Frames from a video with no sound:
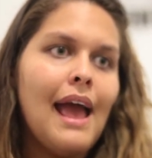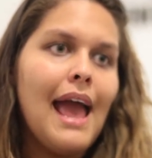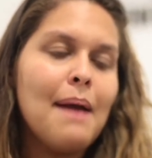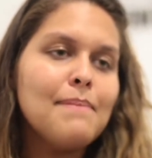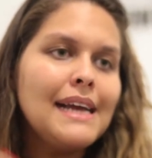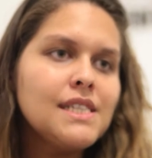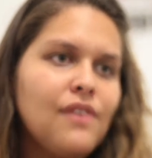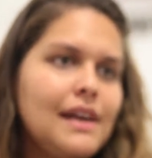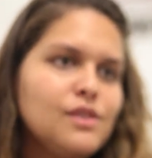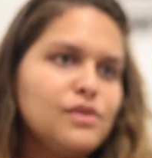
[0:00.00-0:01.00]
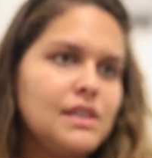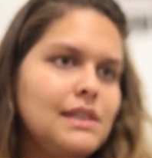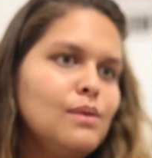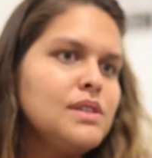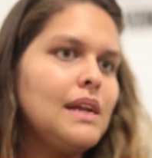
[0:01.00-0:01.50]
É mais fácil você
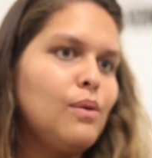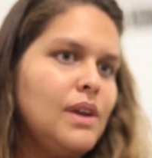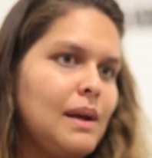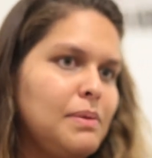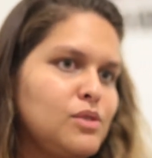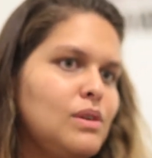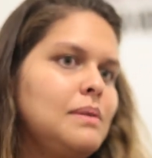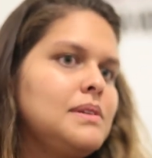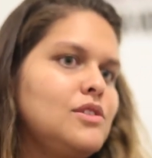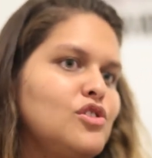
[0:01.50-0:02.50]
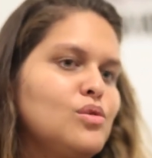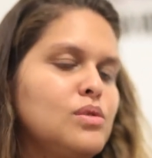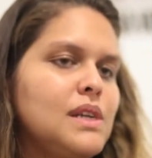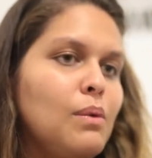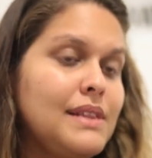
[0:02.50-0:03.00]
não ser a única pessoa na mesa de
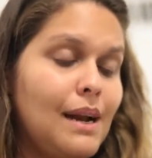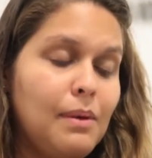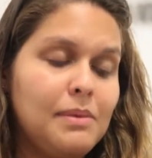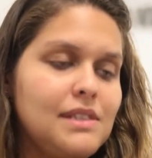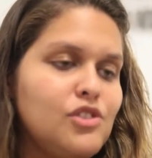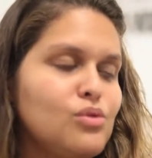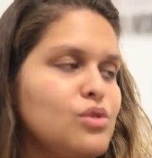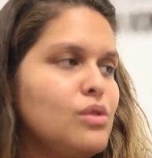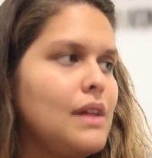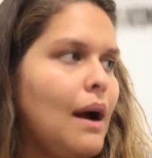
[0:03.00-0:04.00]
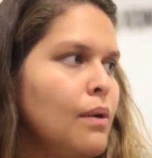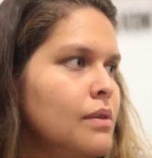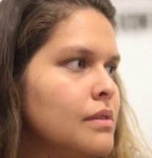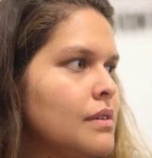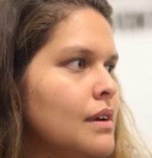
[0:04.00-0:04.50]
discussão quando ela é uma mesa institucional,